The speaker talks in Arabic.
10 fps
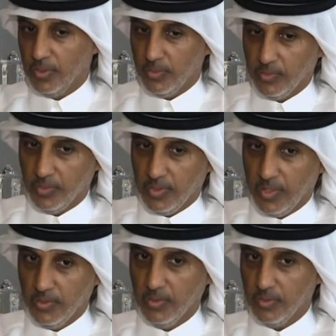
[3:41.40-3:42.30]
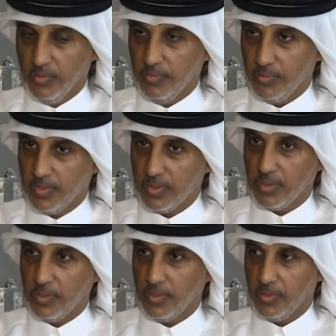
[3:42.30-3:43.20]
ونحدد
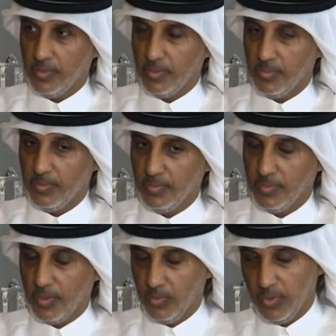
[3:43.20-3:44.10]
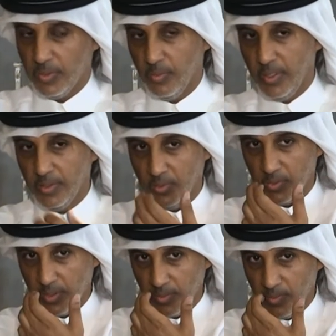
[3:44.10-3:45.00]
فترة او وقت محدد
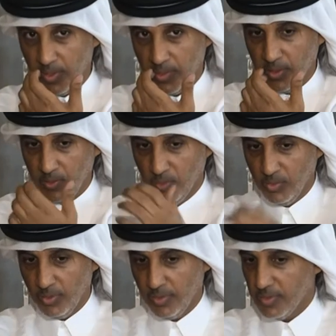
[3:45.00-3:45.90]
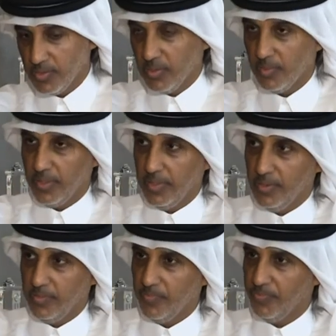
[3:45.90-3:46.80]
وتاريخ محدد ونستمر عليه
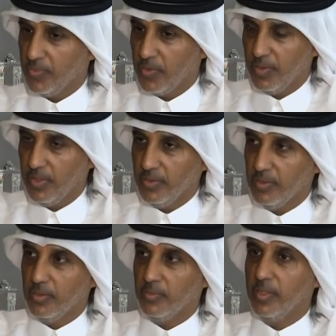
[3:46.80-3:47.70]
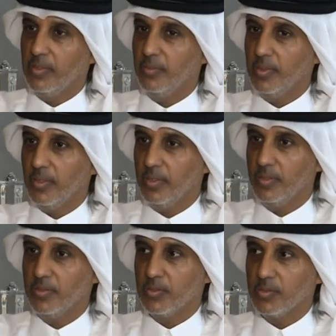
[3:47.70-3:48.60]
فانا اعتقد بعدها ما راح
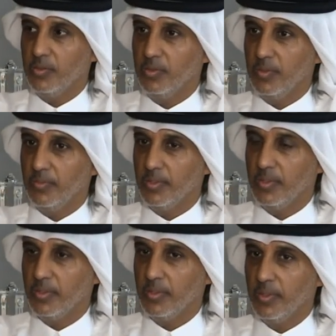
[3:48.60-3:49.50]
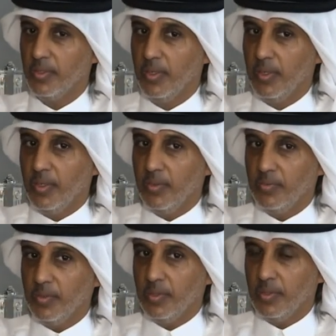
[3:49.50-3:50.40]
نجد صعوبة في
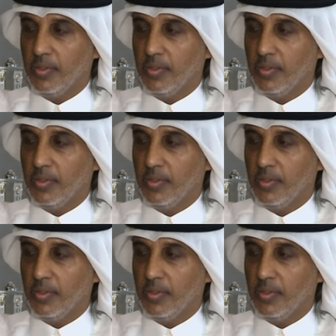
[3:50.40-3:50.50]
في